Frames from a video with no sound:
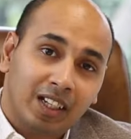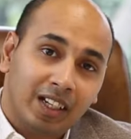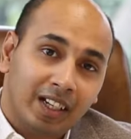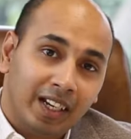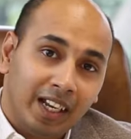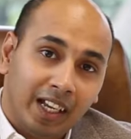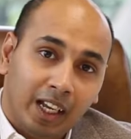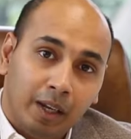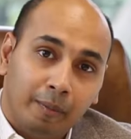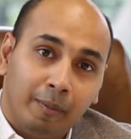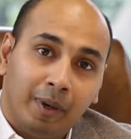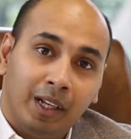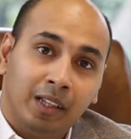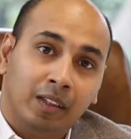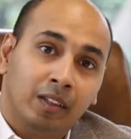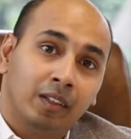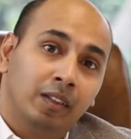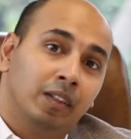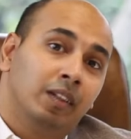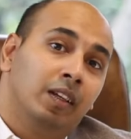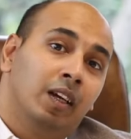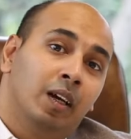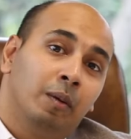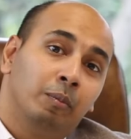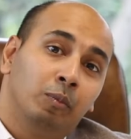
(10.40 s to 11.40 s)
करने के बाद
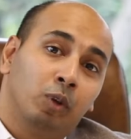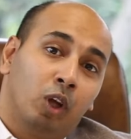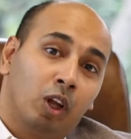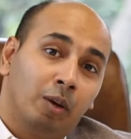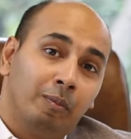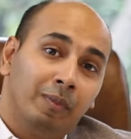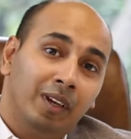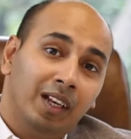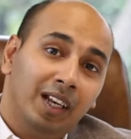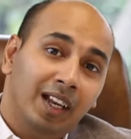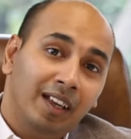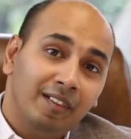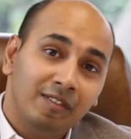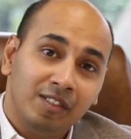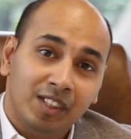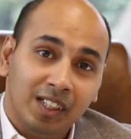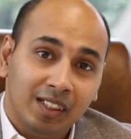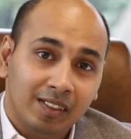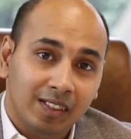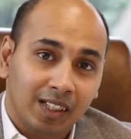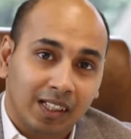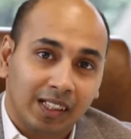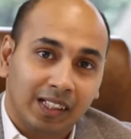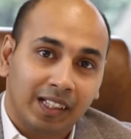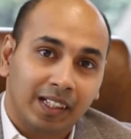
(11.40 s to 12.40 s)
हम नॉर्मल लाइफ जी
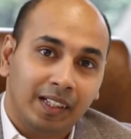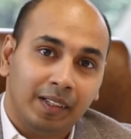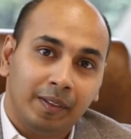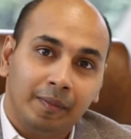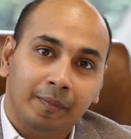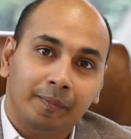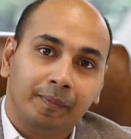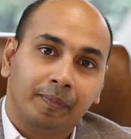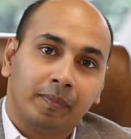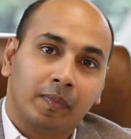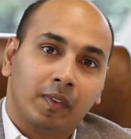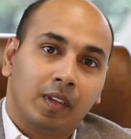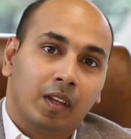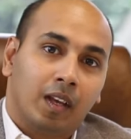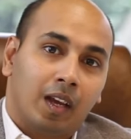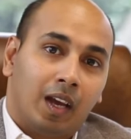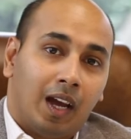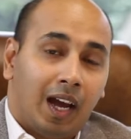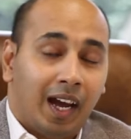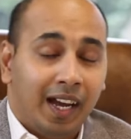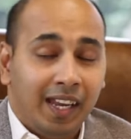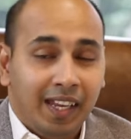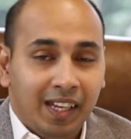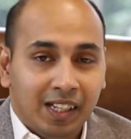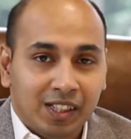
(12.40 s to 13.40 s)
सकते हैं
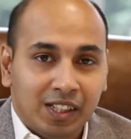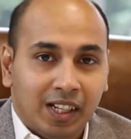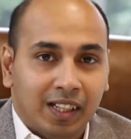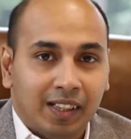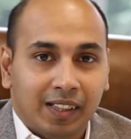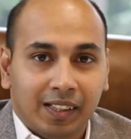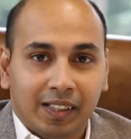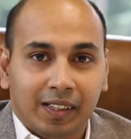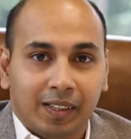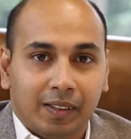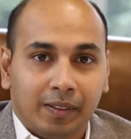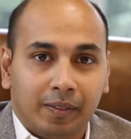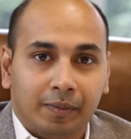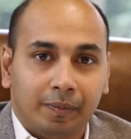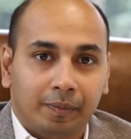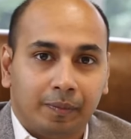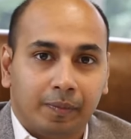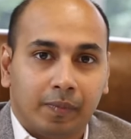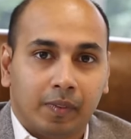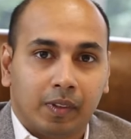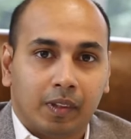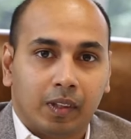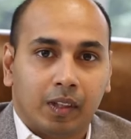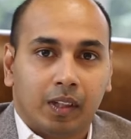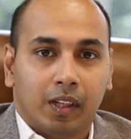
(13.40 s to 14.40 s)
आइए जानते हैं
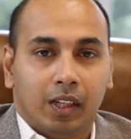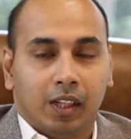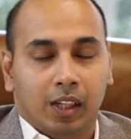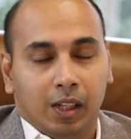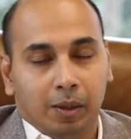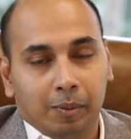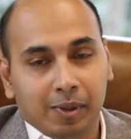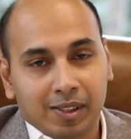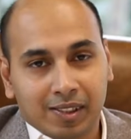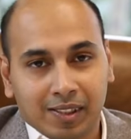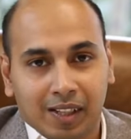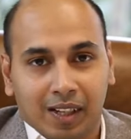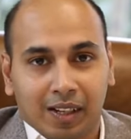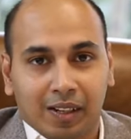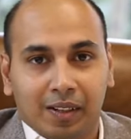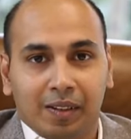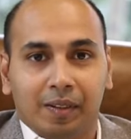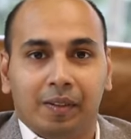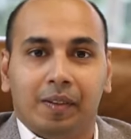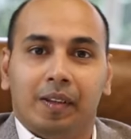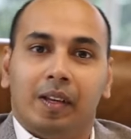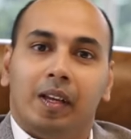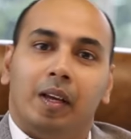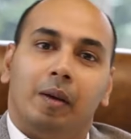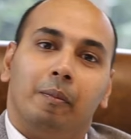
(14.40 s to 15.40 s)
नमस्कार
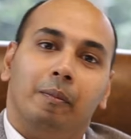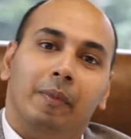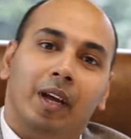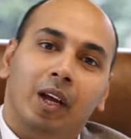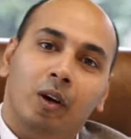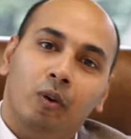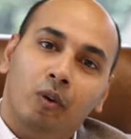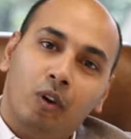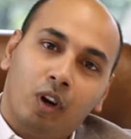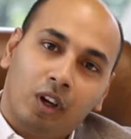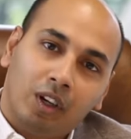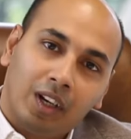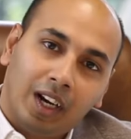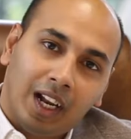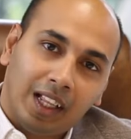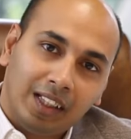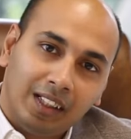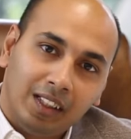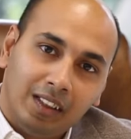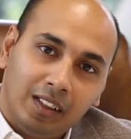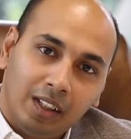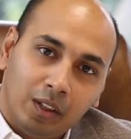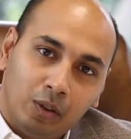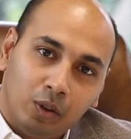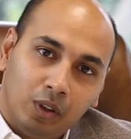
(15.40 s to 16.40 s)
मैं हूं डॉक्टर
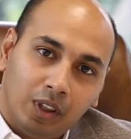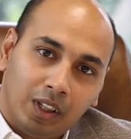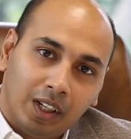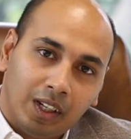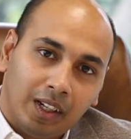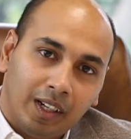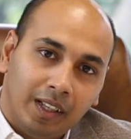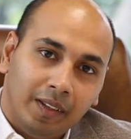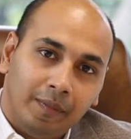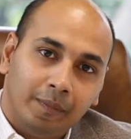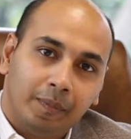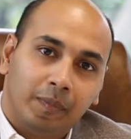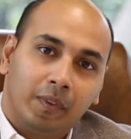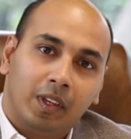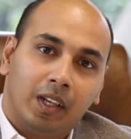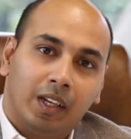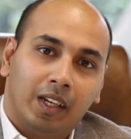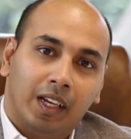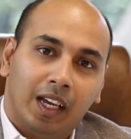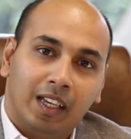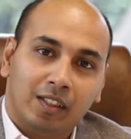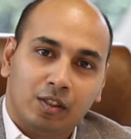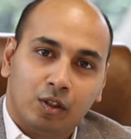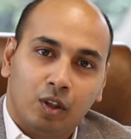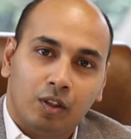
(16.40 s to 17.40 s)
आदित्य कुलकर्णी
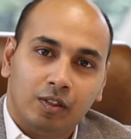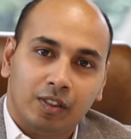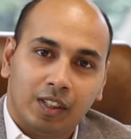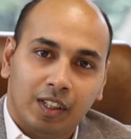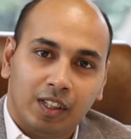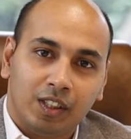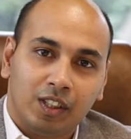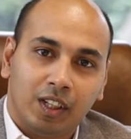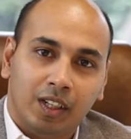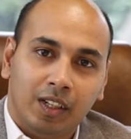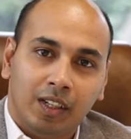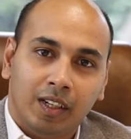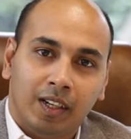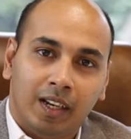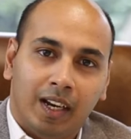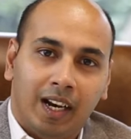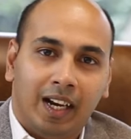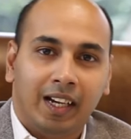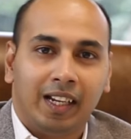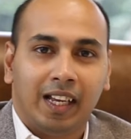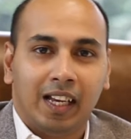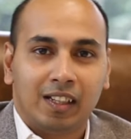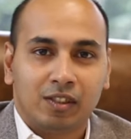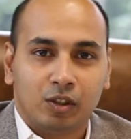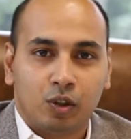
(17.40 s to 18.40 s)
गैस्ट्रो सर्जन
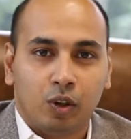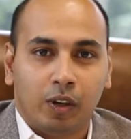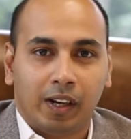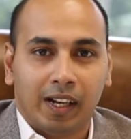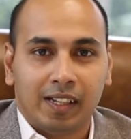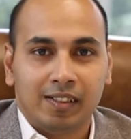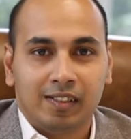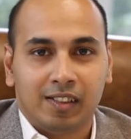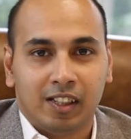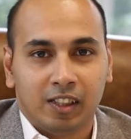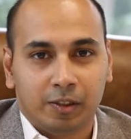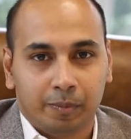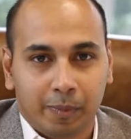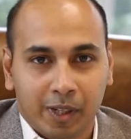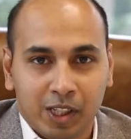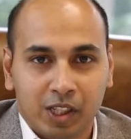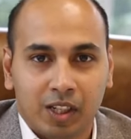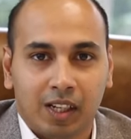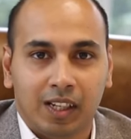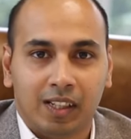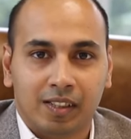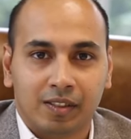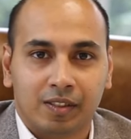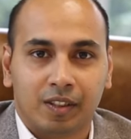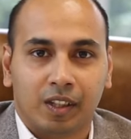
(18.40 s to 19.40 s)
एंड गैस्ट्रो कैंसर
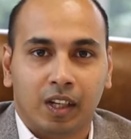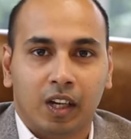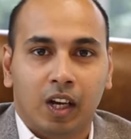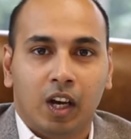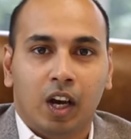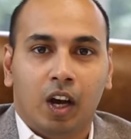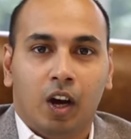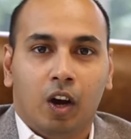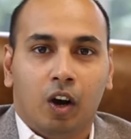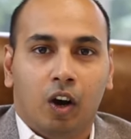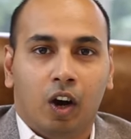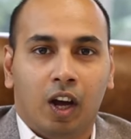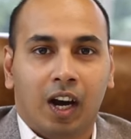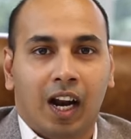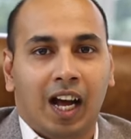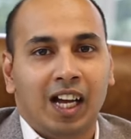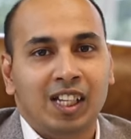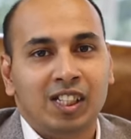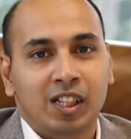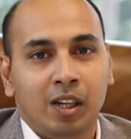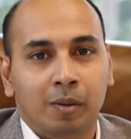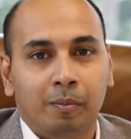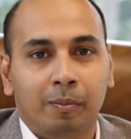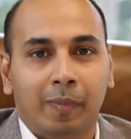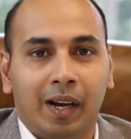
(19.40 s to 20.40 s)
स्पेशलिस्ट और
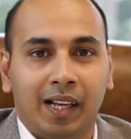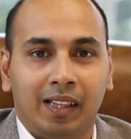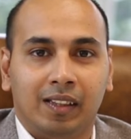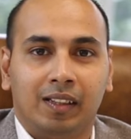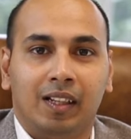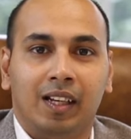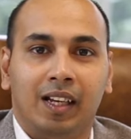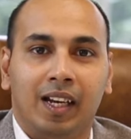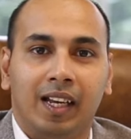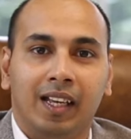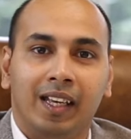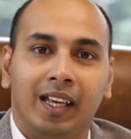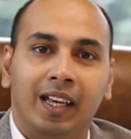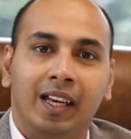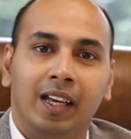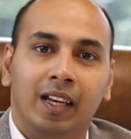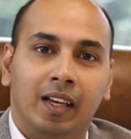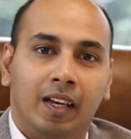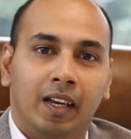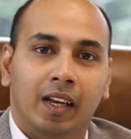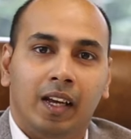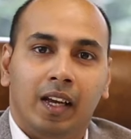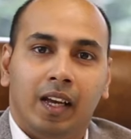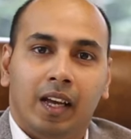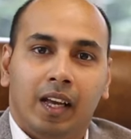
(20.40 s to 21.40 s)
आज हम बात करेंगे
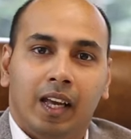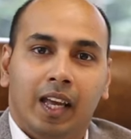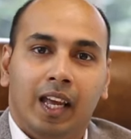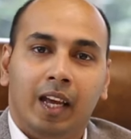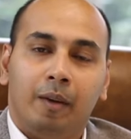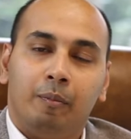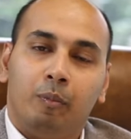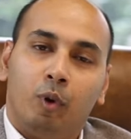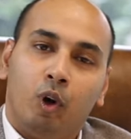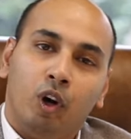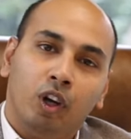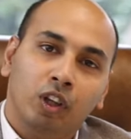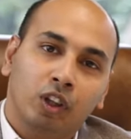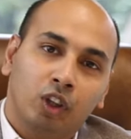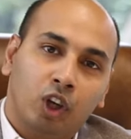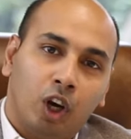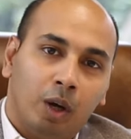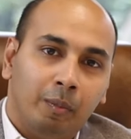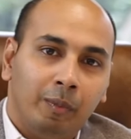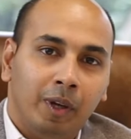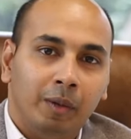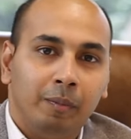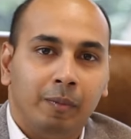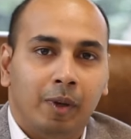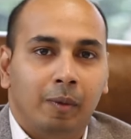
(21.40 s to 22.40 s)
एक बहुत
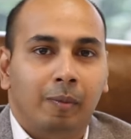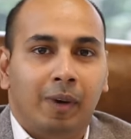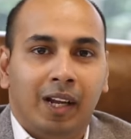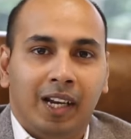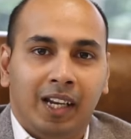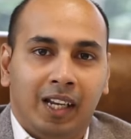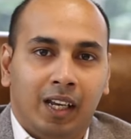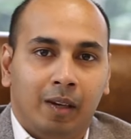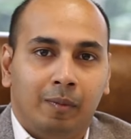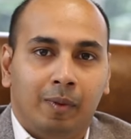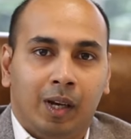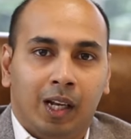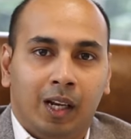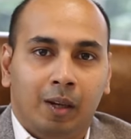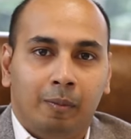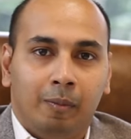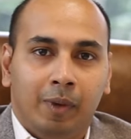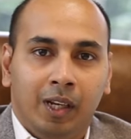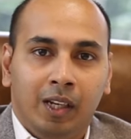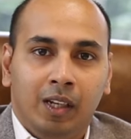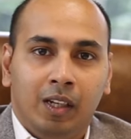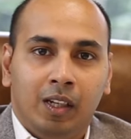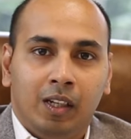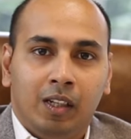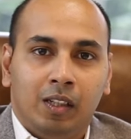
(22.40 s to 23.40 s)
कॉमन बीमारी के बारे
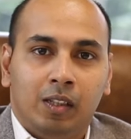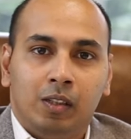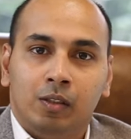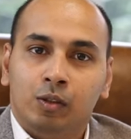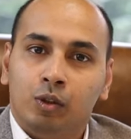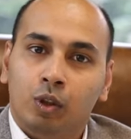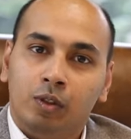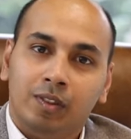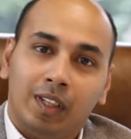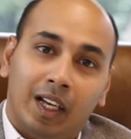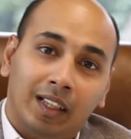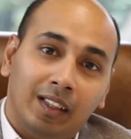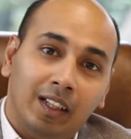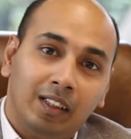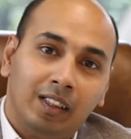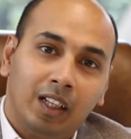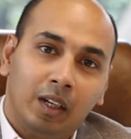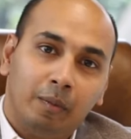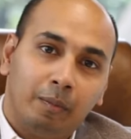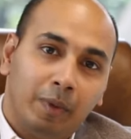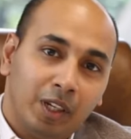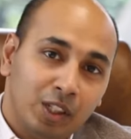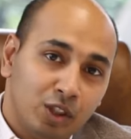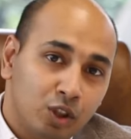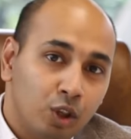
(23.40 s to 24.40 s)
में जो ज़्यादातर
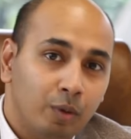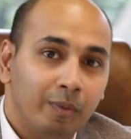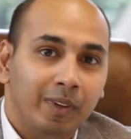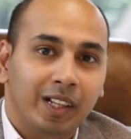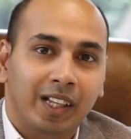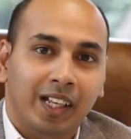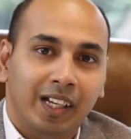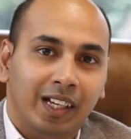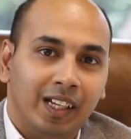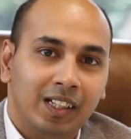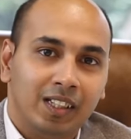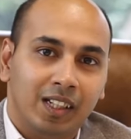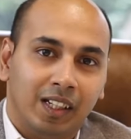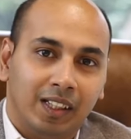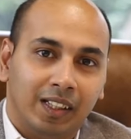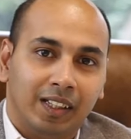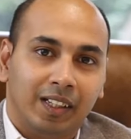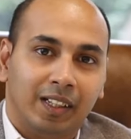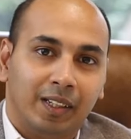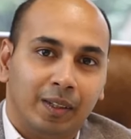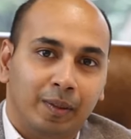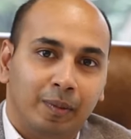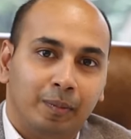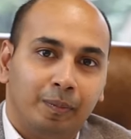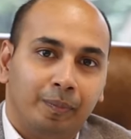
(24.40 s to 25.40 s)
बच्चों में देखी जाती
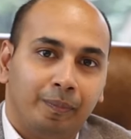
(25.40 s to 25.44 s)
है